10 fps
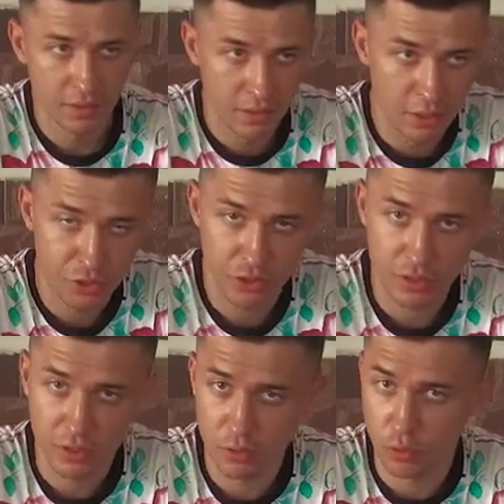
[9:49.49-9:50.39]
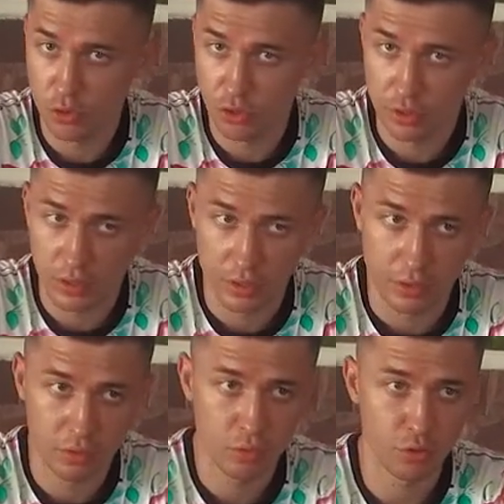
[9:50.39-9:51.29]
Лично я очень рад,
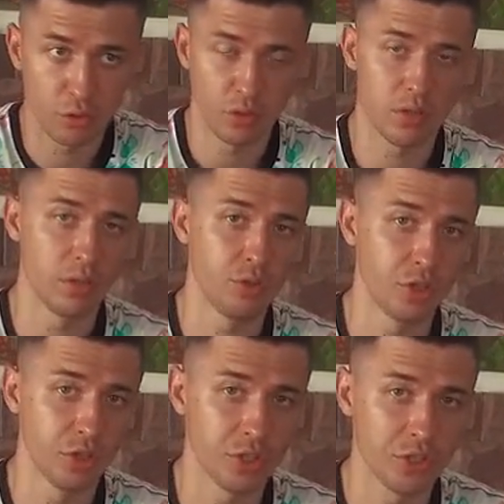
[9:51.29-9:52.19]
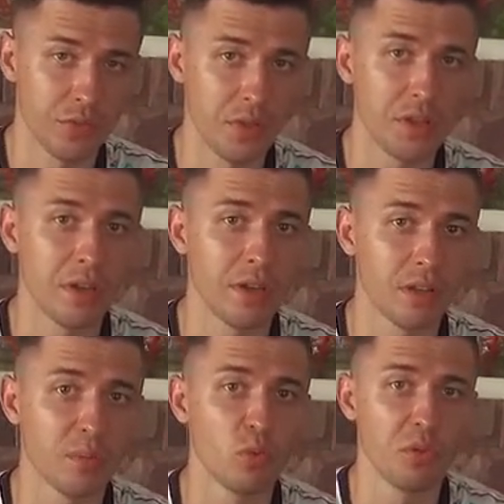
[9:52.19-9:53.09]
то, что следующее наше заведение
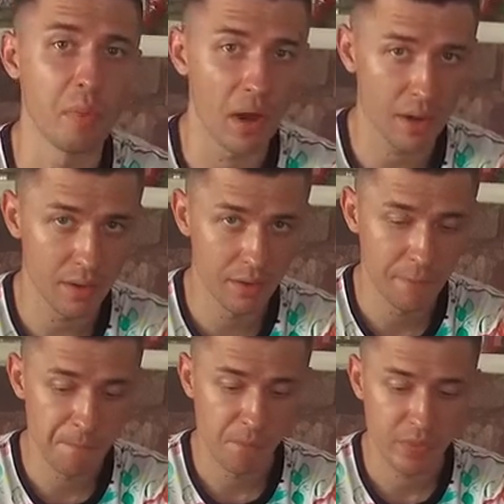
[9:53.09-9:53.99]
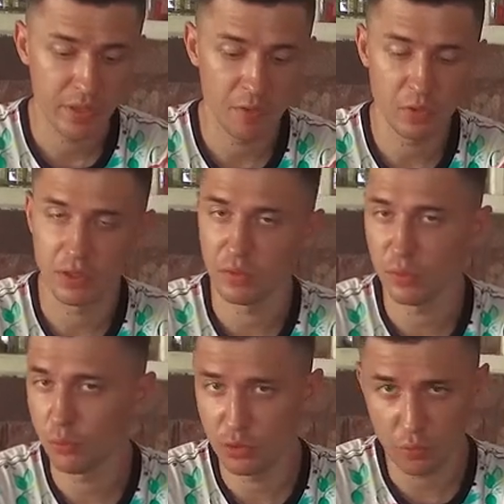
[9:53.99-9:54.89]
это будет бар, и мы там не
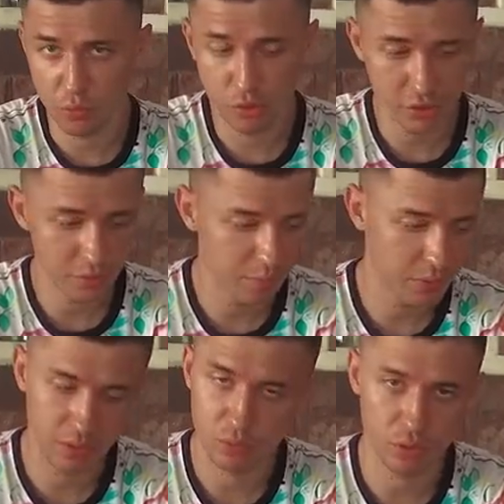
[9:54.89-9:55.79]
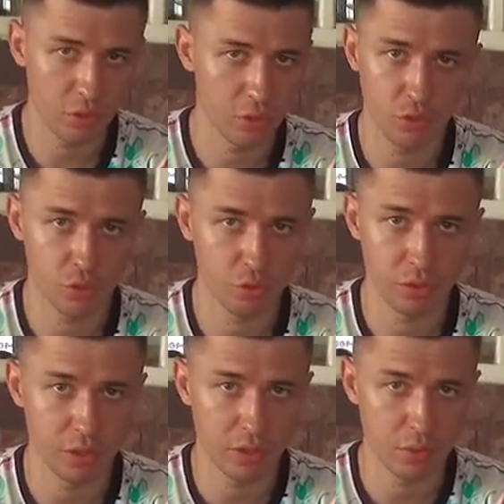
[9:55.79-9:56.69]
будем кушать, потому что еще
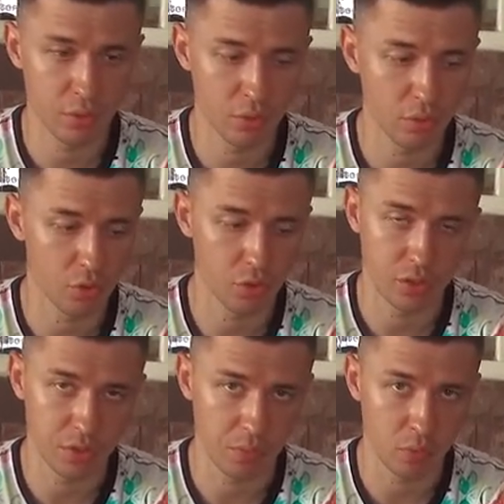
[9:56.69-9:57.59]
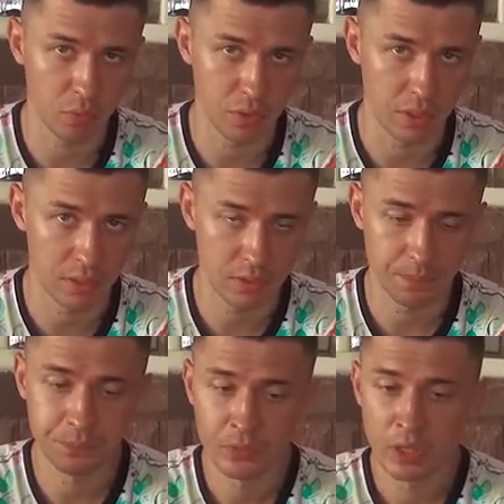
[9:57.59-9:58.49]
что-то я сегодня точно не смогу съесть.
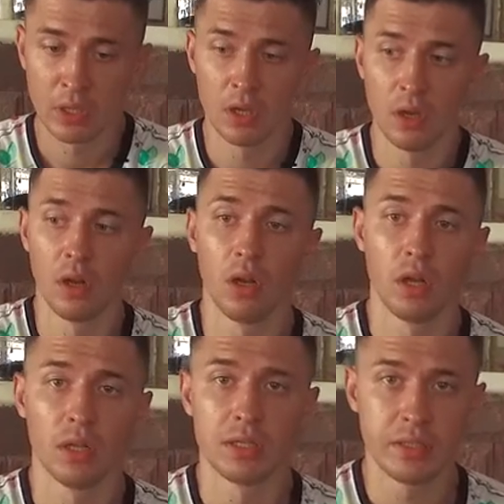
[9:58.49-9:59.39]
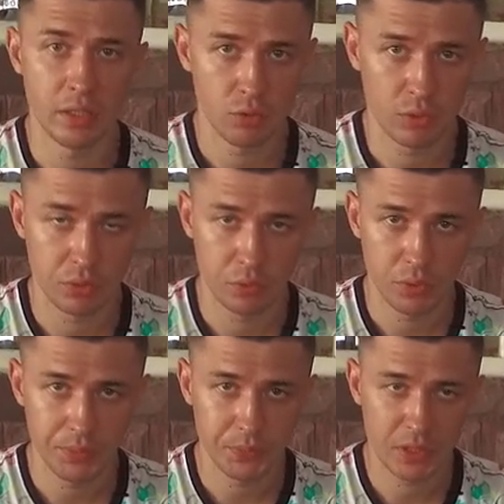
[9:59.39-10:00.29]
Здесь у нас
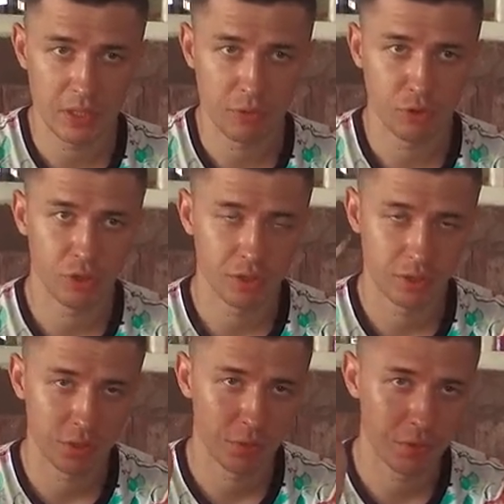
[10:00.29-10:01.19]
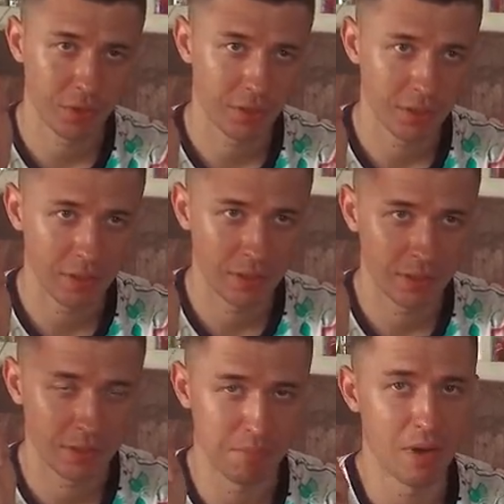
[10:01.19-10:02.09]
все. Следующая остановка –
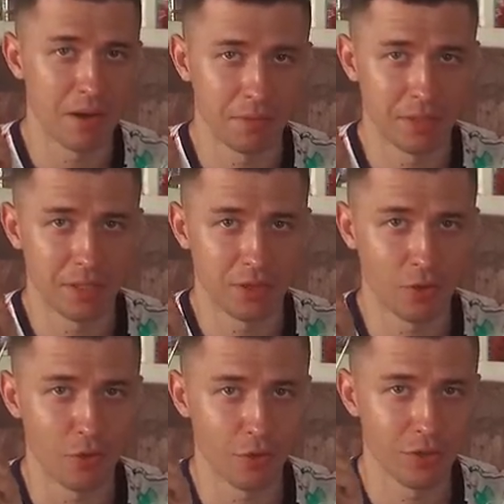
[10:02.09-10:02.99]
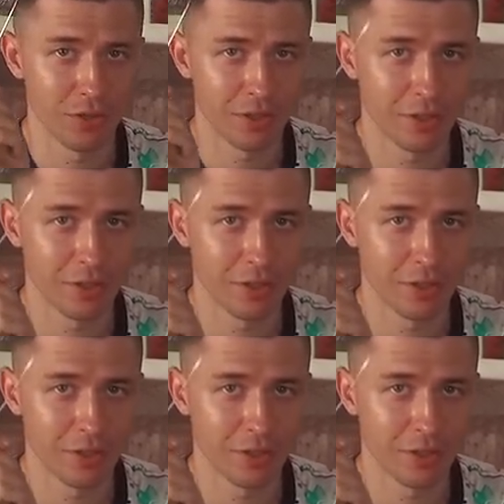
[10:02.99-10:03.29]
это бар в центре города на